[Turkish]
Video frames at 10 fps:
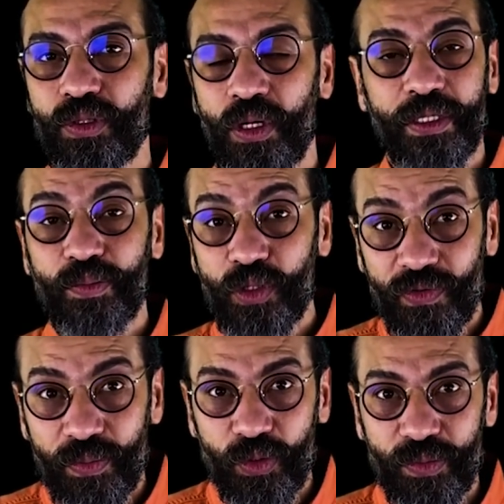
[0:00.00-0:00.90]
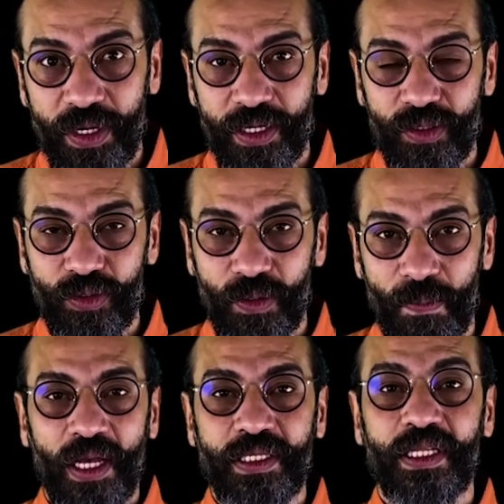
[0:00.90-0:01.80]
Adam bu defa bunu merak ediyor.
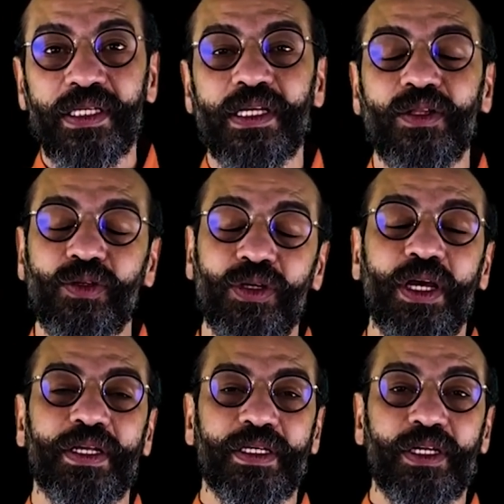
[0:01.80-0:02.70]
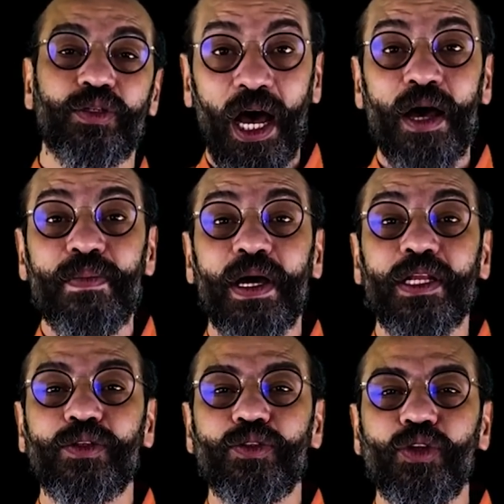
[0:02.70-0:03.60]
Hazreti İsa diyor ki arkadaşlar
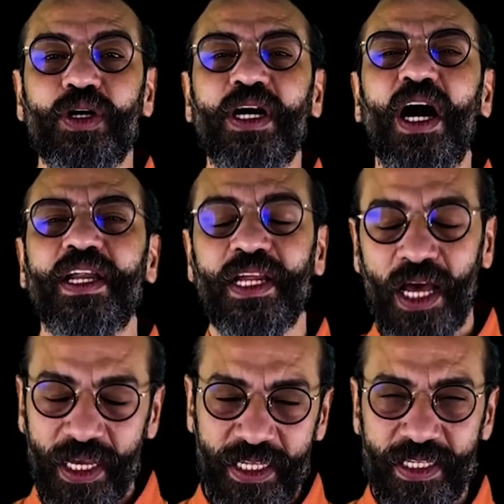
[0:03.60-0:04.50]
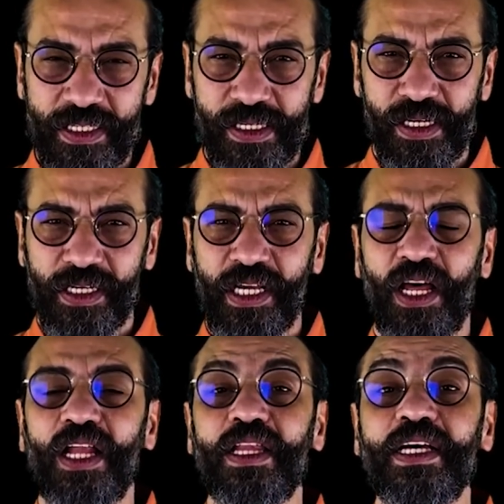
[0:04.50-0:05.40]
ahmaklık diyor kahrilahidir. Yani
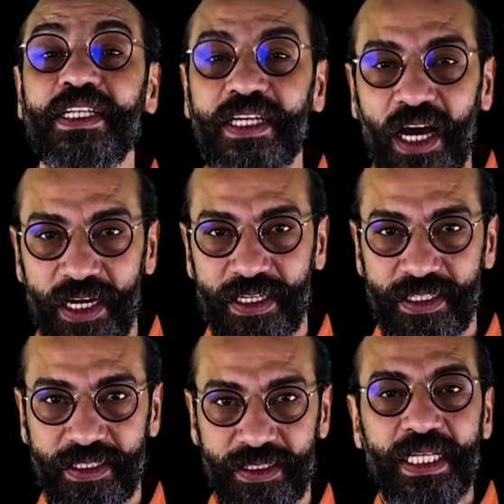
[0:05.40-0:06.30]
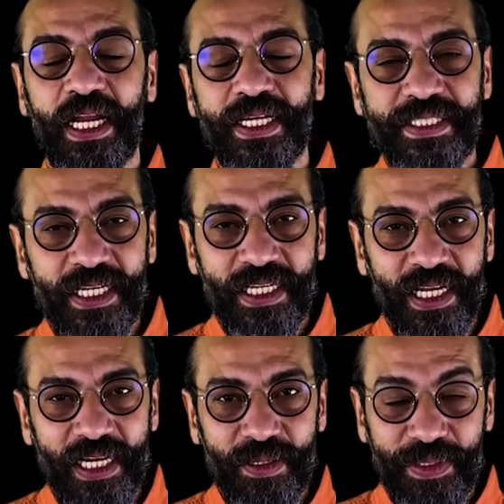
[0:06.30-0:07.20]
Allah'ın kahrıdır. Diğer
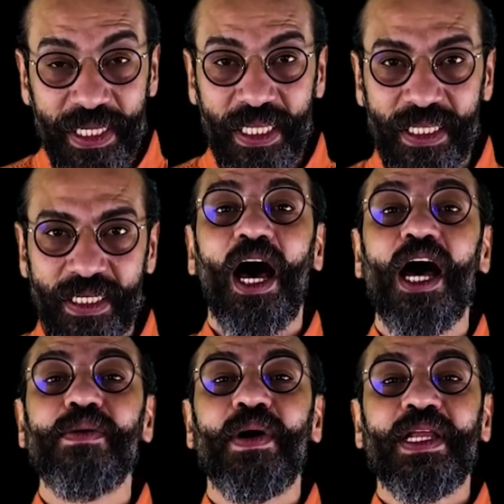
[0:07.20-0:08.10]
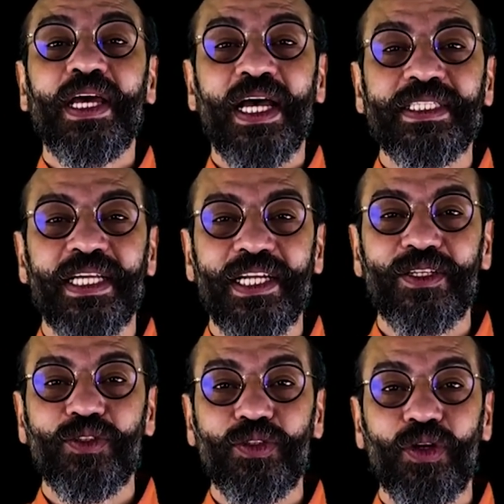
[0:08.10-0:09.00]
hastalıklar gibi değildir. Ahmaklık
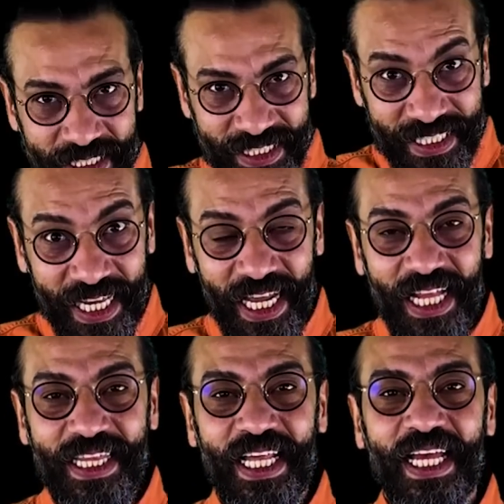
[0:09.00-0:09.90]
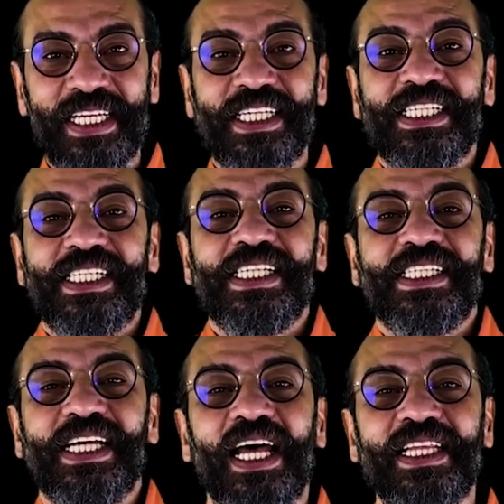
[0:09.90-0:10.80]
hastalığı diyor. Genelde kişinin
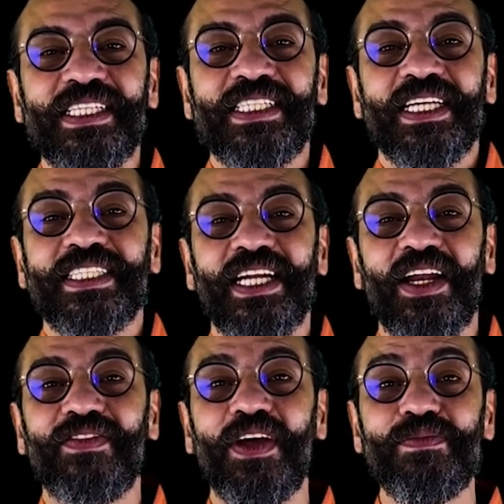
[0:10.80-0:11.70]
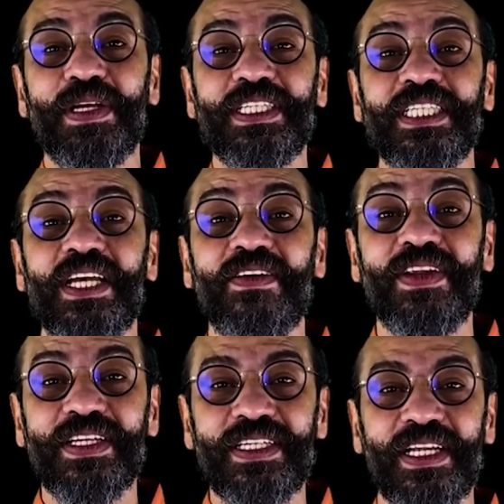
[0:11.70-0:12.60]
kendisine zarar vermez,
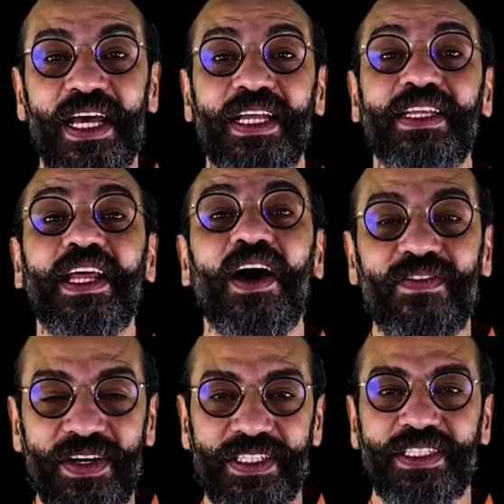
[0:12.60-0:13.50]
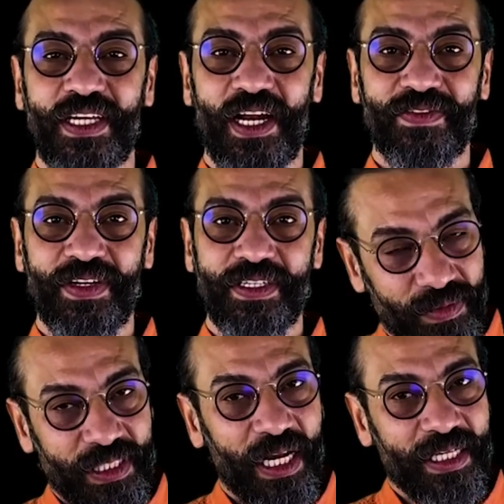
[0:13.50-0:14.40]
çevresine daha fazla zarar verir.
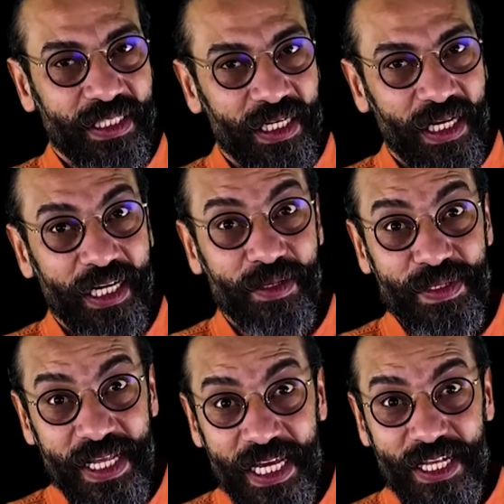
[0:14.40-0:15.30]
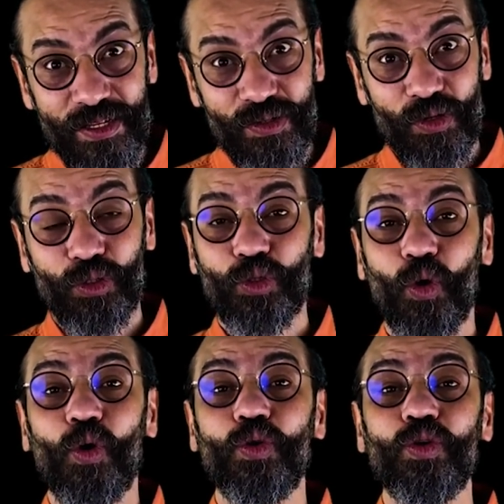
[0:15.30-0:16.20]
Diğer hastalıklar gibi değildir diyor.
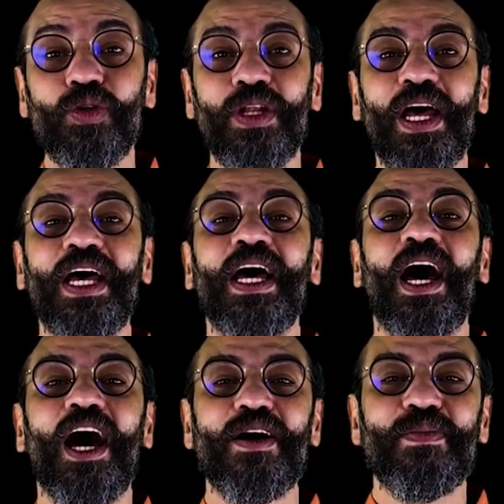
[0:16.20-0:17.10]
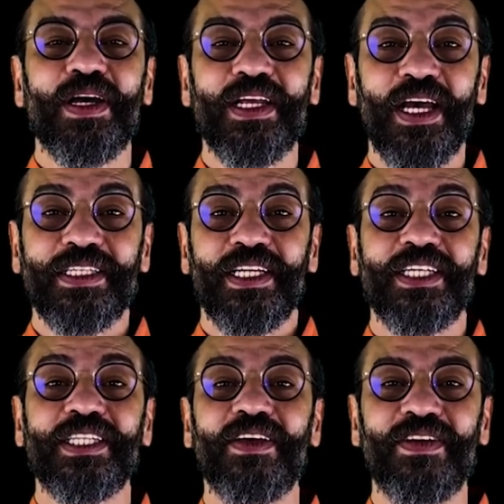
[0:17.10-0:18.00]
Çoğunlukla ahmaklık hastalığı
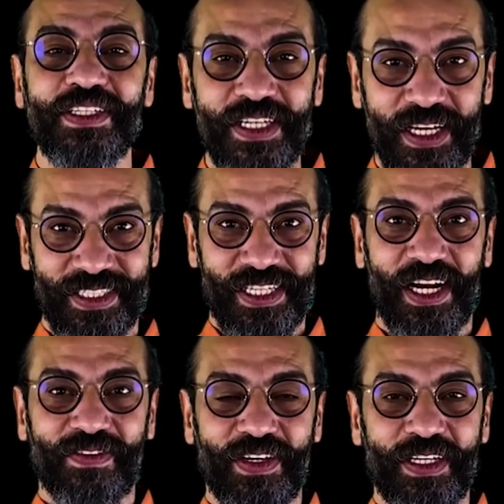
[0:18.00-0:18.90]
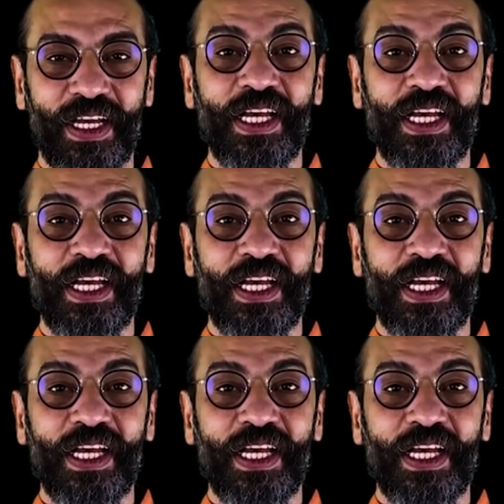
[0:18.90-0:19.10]
çevresine zarar verir.